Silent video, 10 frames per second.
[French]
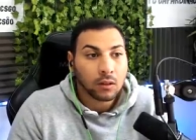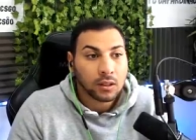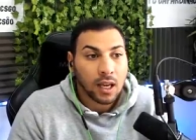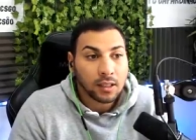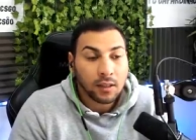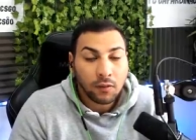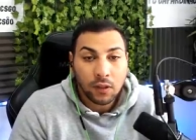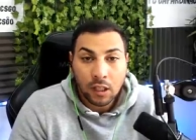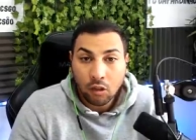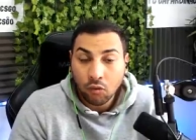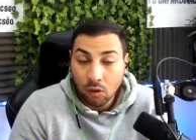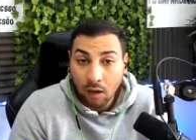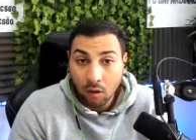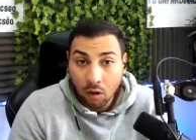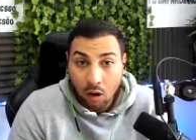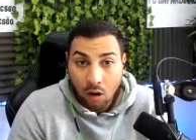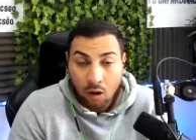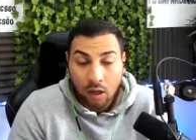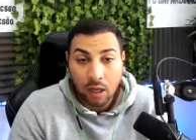c'est un défi, je suis là encore.